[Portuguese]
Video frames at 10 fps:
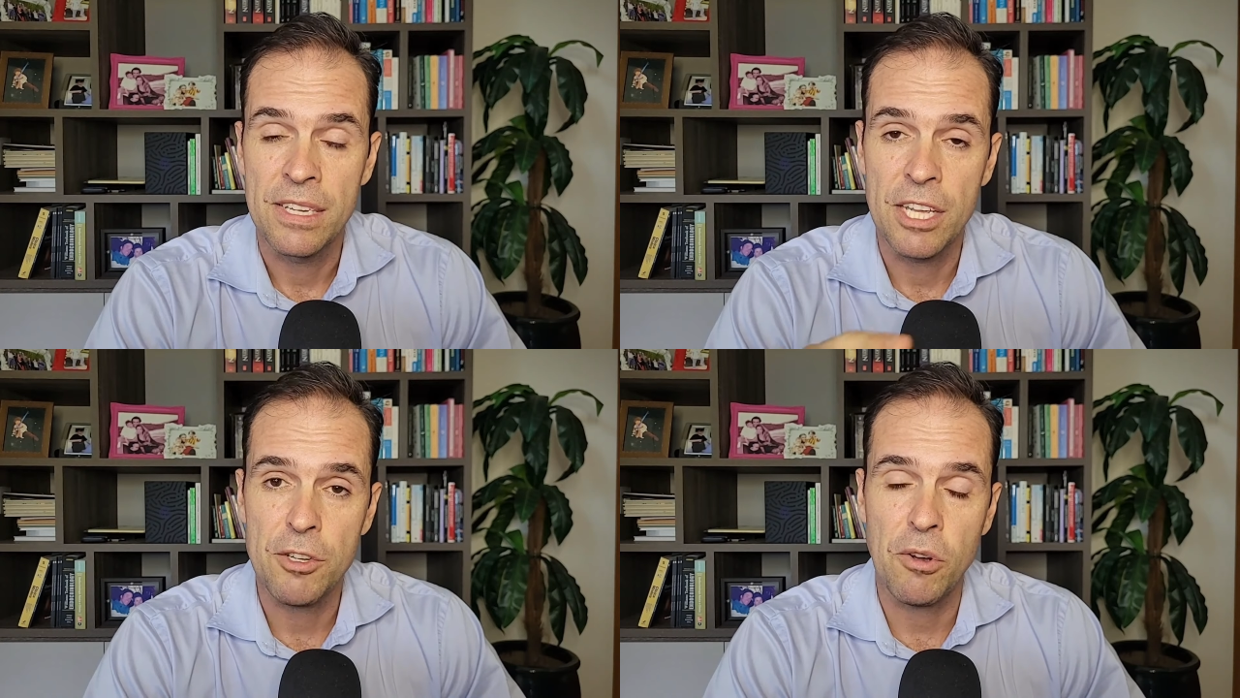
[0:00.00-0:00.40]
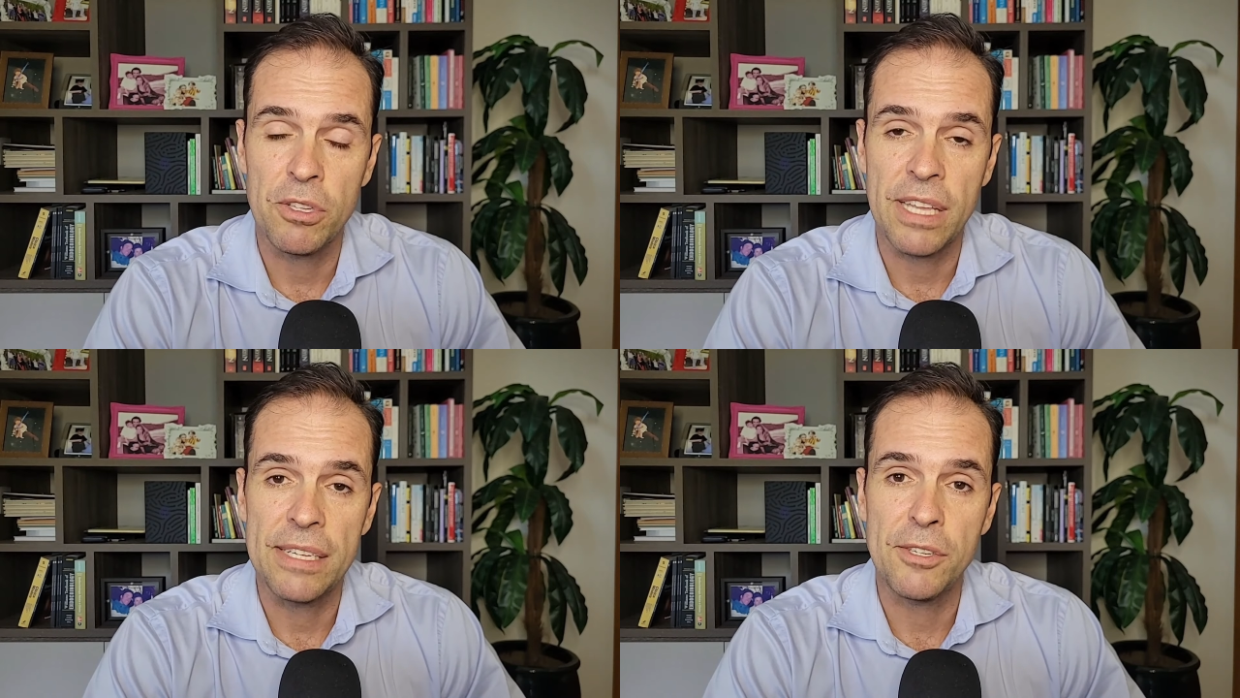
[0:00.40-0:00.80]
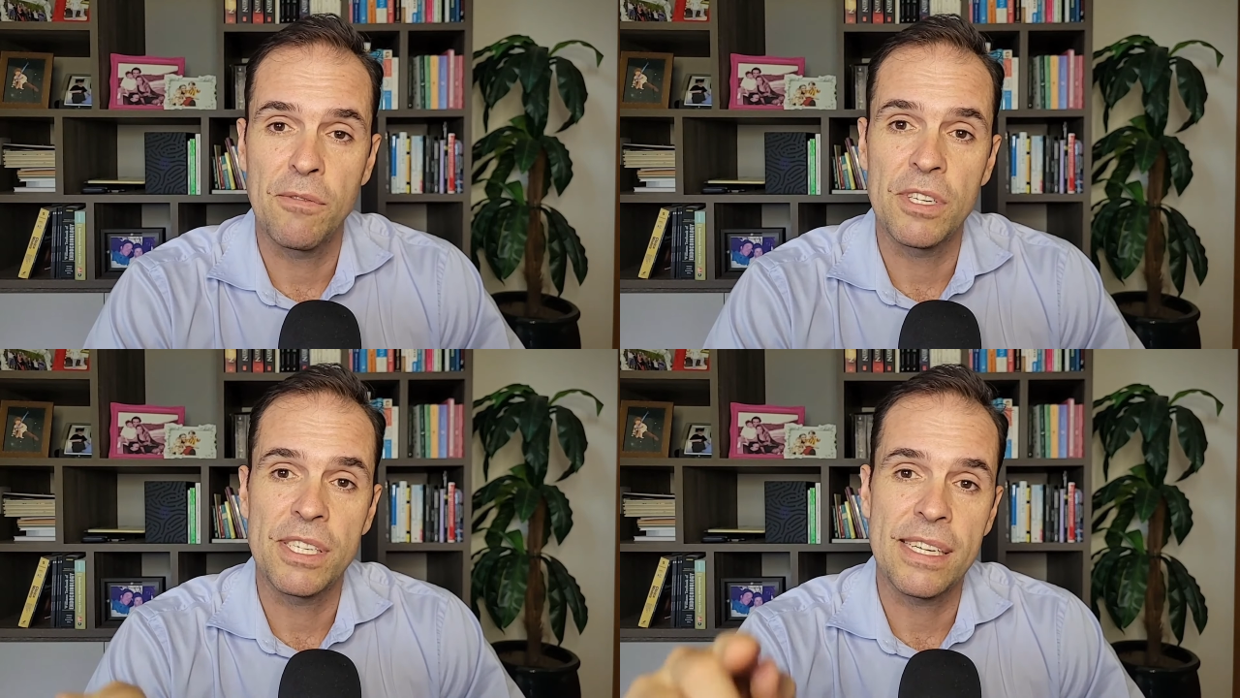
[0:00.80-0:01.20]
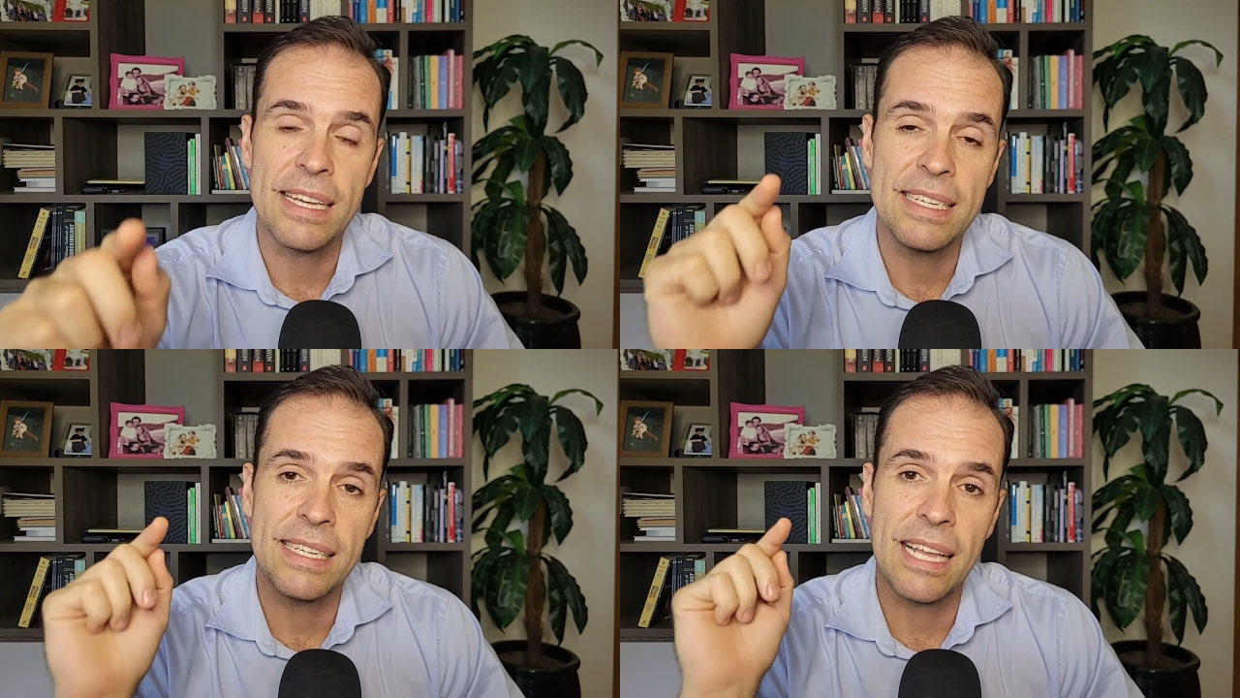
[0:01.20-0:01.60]
isso acontece com você,
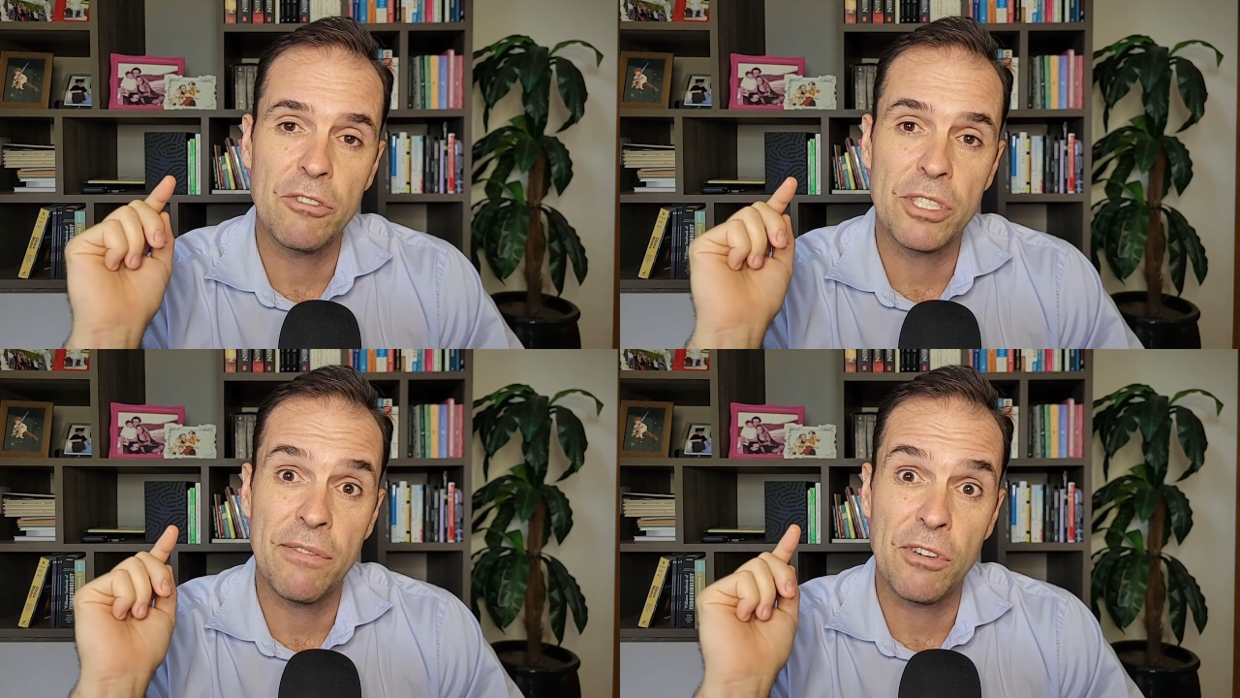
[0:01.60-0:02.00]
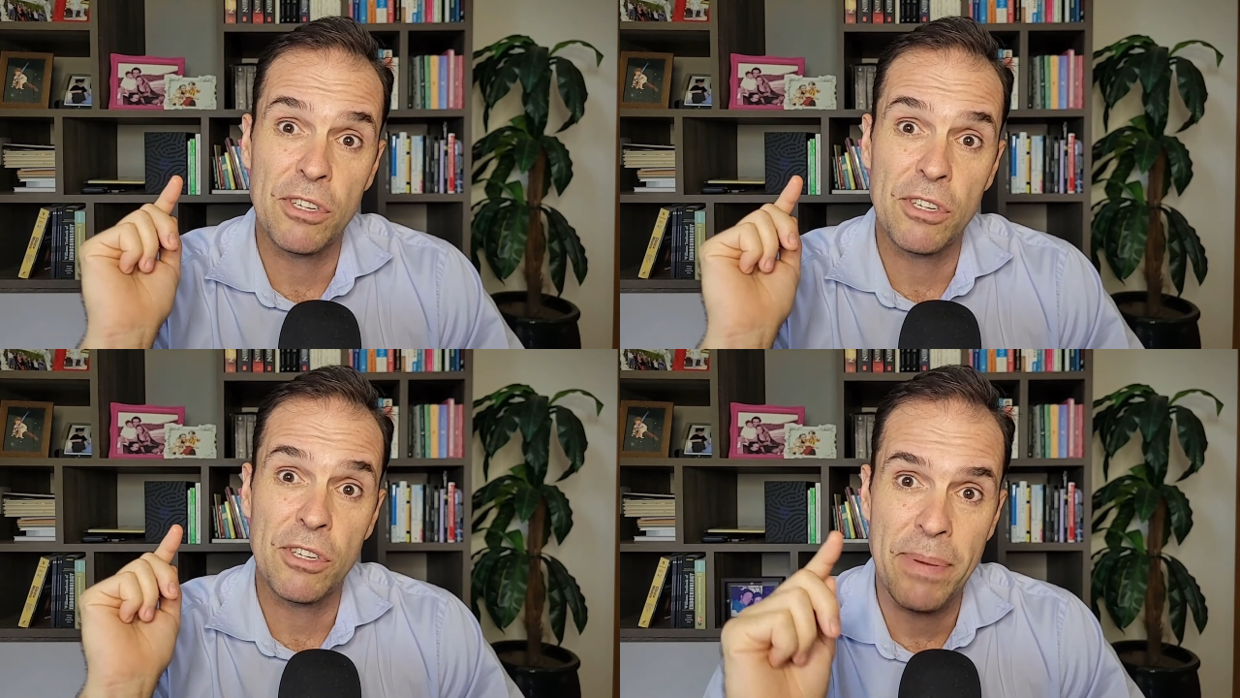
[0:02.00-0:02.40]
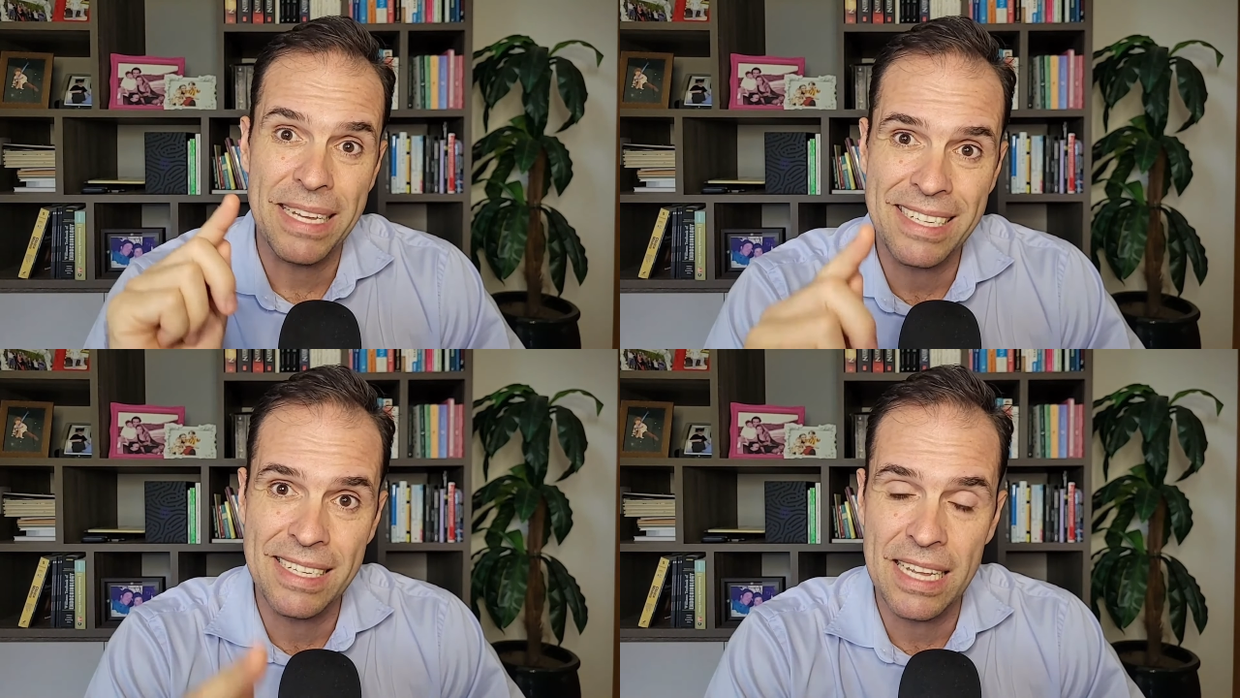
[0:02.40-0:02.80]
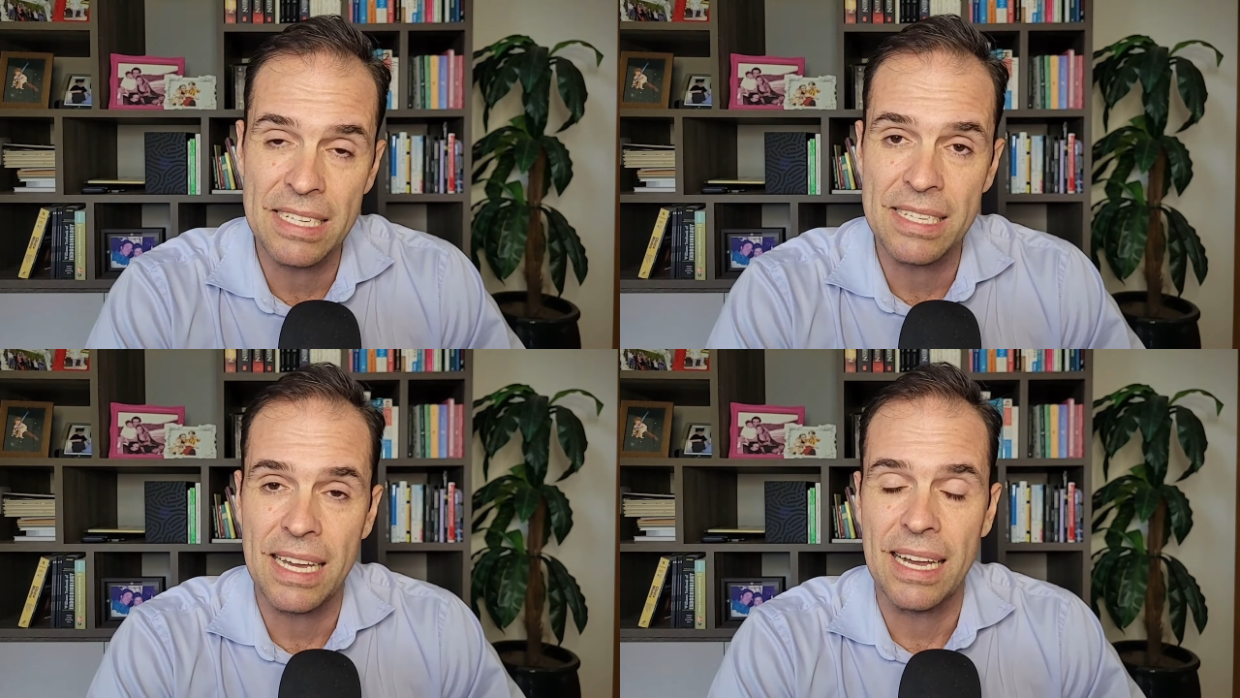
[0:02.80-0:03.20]
é sinal de que você
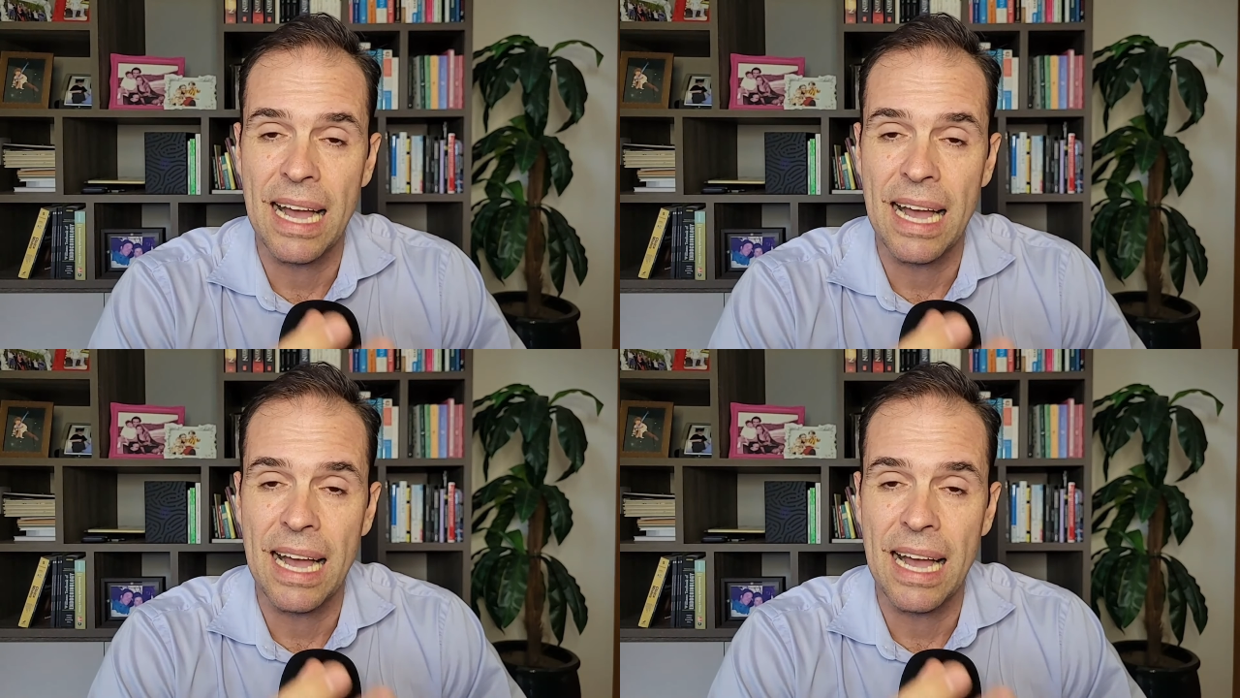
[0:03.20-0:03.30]
precisa